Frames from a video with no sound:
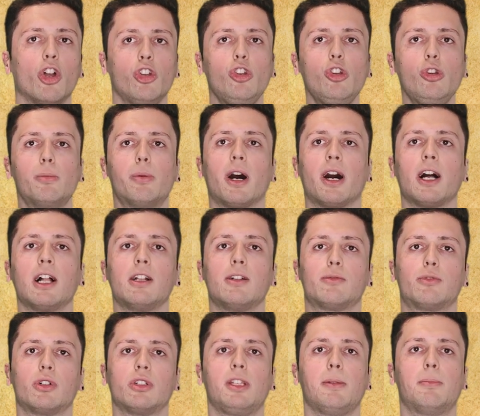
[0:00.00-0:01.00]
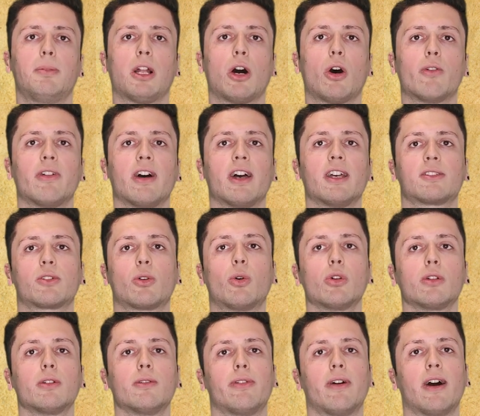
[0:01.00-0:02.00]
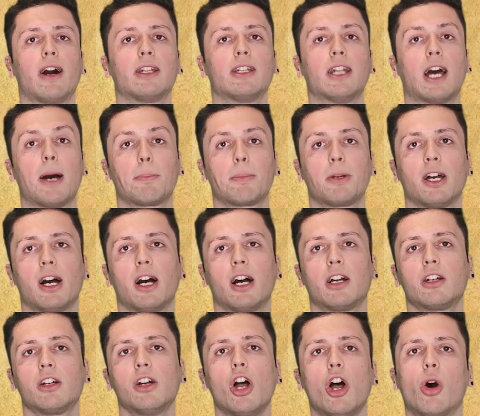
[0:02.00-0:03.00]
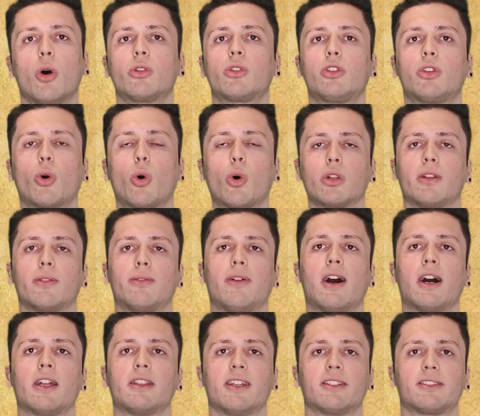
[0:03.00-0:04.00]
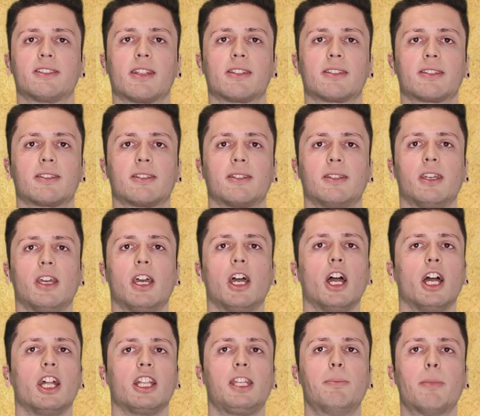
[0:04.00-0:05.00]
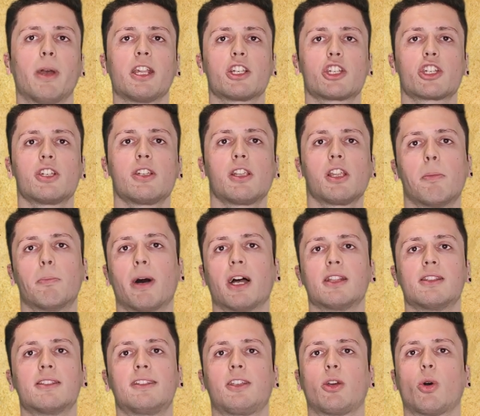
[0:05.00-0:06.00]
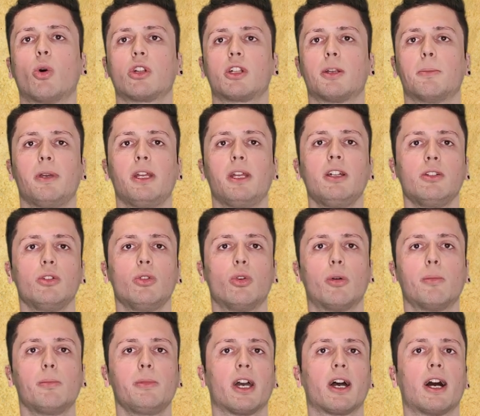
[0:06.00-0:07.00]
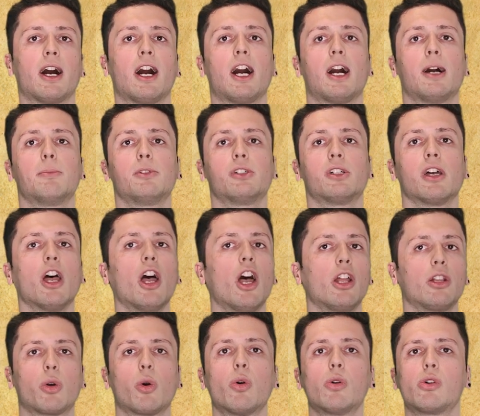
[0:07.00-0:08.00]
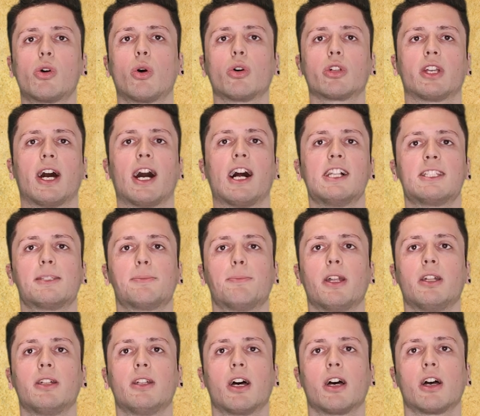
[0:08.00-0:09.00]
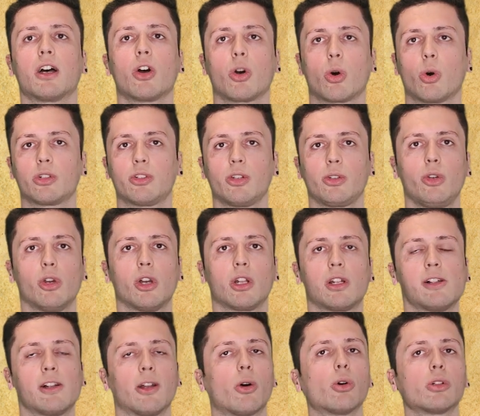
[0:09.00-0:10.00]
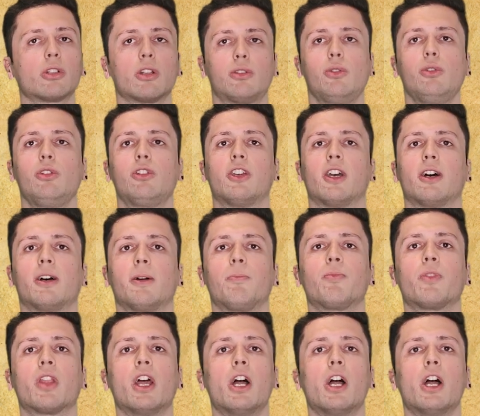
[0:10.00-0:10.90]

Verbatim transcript: Überall wurden die blau-weiß-roten Fahnen abgehangen und durch rote Fahnen ersetzt. Die Menschen banden sich rote Binden um ihre Arme, trugen rote Halsbänder, rote Gürtel, rote Tücher